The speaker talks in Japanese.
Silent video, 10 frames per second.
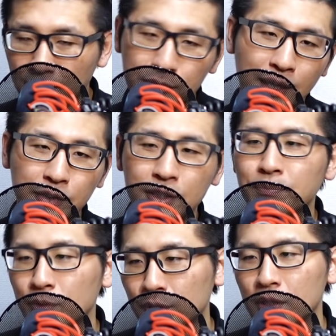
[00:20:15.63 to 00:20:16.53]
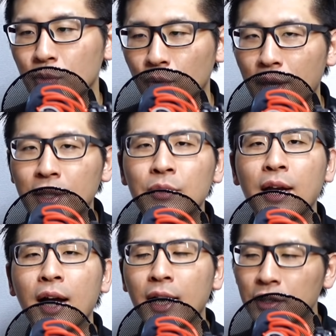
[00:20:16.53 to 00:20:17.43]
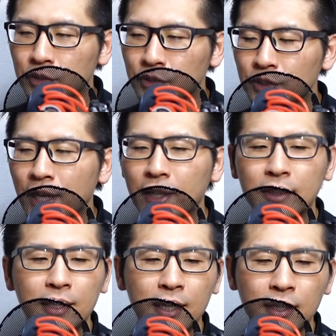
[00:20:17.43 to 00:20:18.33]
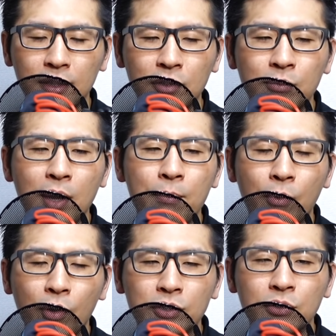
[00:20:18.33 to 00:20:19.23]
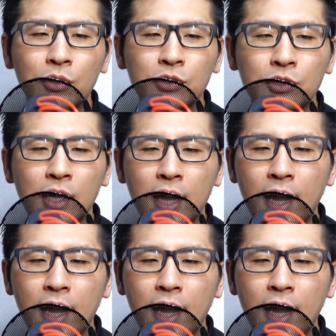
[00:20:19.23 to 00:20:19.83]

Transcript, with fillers: フラグシップっていうものは。なので価格であったりっていう面もすごく